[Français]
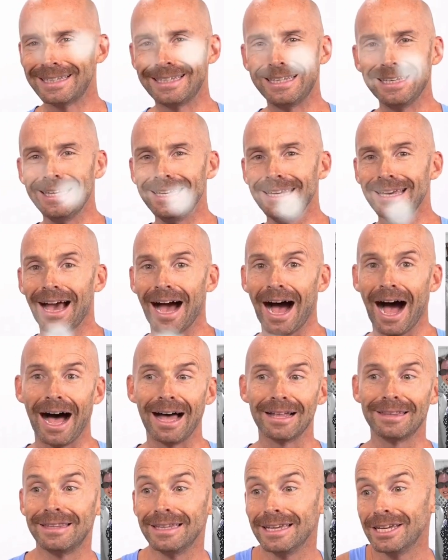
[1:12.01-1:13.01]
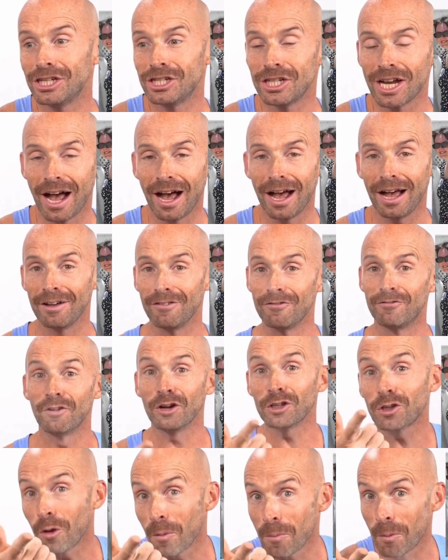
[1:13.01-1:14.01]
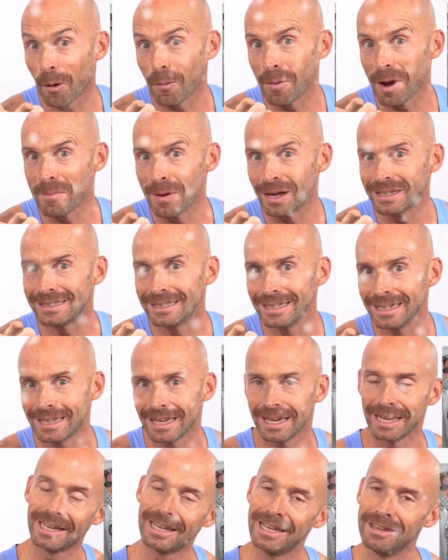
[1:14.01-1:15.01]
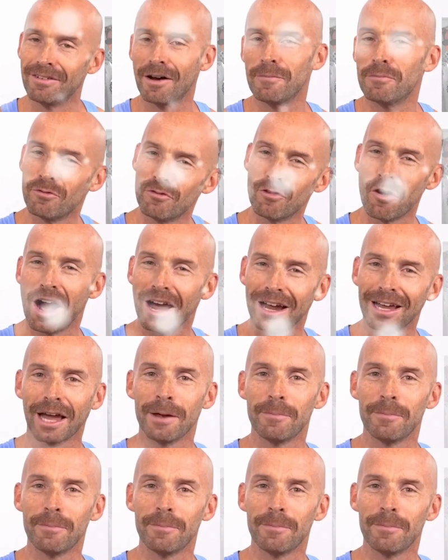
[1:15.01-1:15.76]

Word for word: qui a déjà votre problématique et qui va pouvoir y